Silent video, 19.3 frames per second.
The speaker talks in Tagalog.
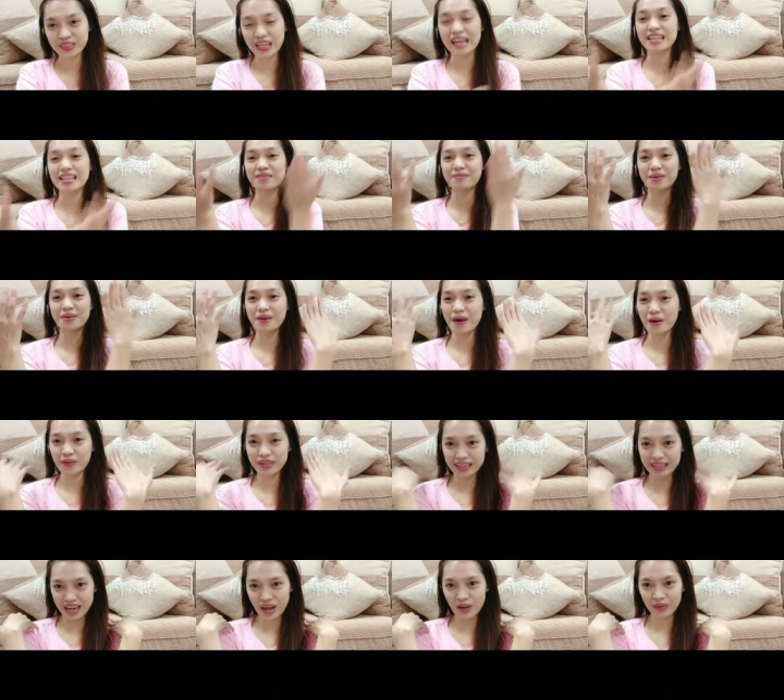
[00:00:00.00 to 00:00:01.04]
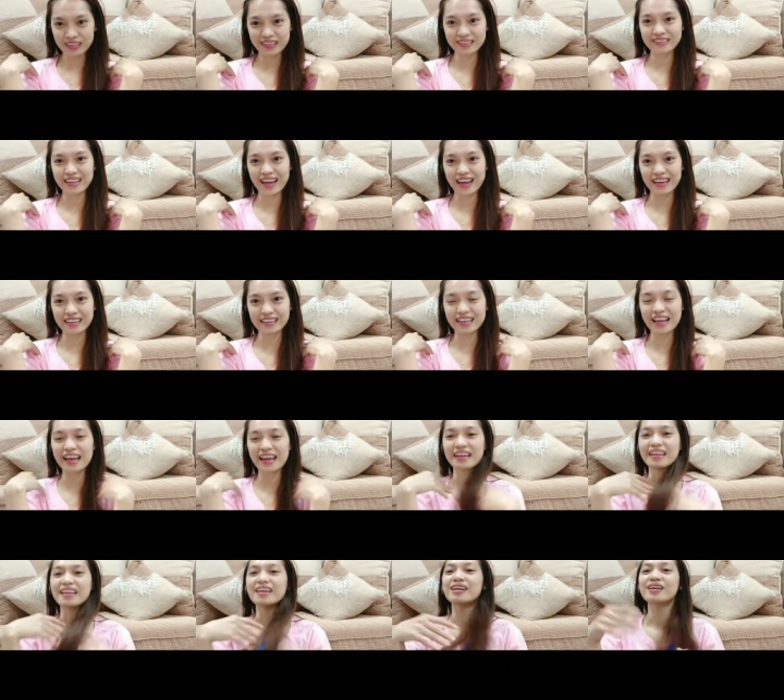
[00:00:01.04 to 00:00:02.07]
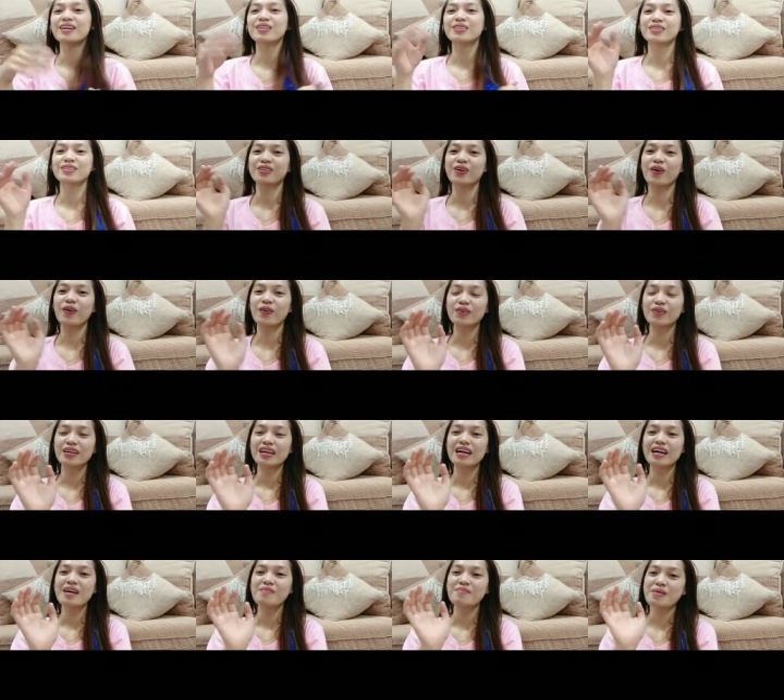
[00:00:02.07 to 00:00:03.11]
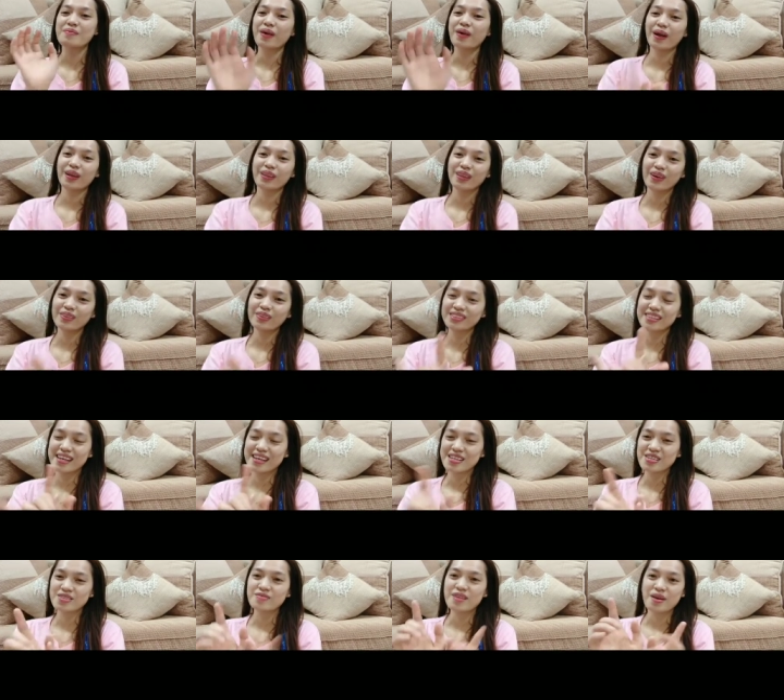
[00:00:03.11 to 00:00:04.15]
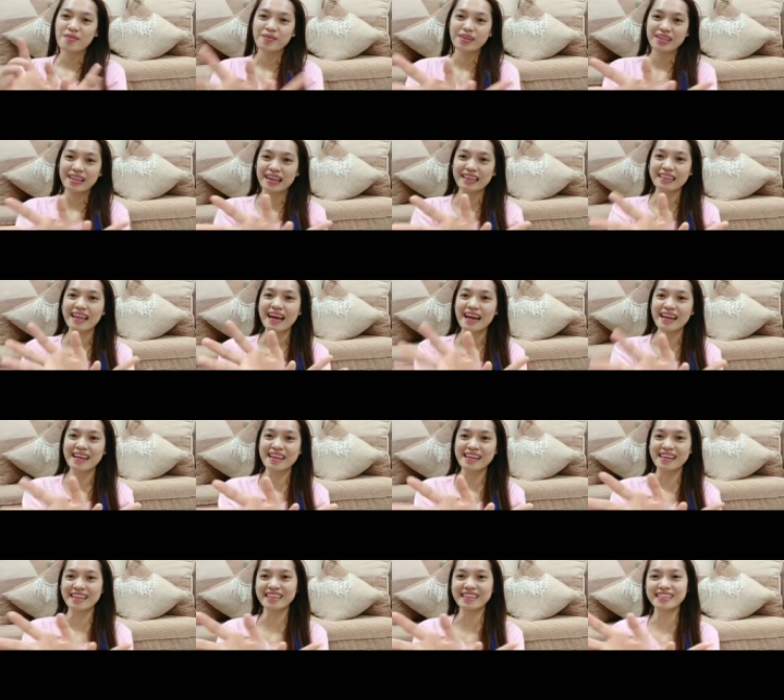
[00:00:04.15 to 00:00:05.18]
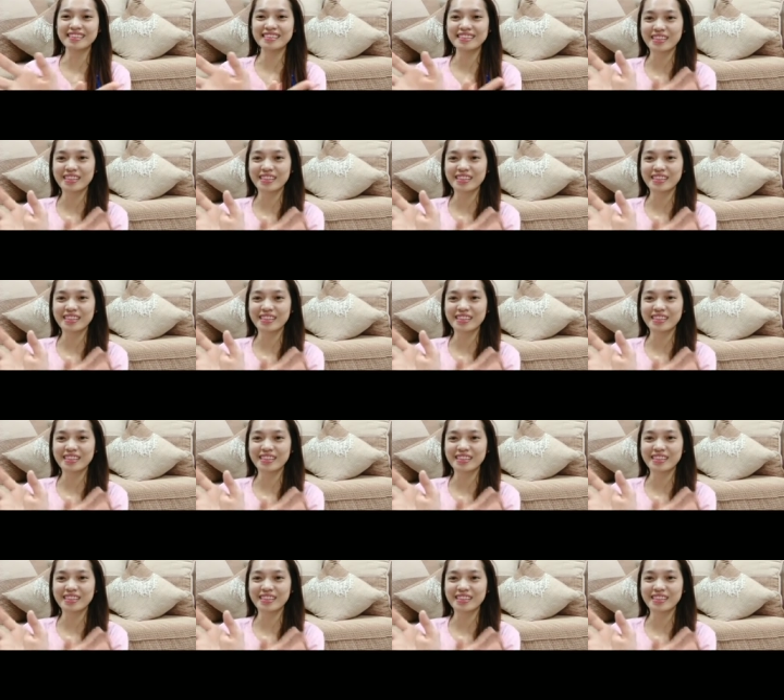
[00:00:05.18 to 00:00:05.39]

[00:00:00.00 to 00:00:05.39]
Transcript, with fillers: eh di mawawalan na ako ng title. So, papagit ako sa inyo mamaya dahil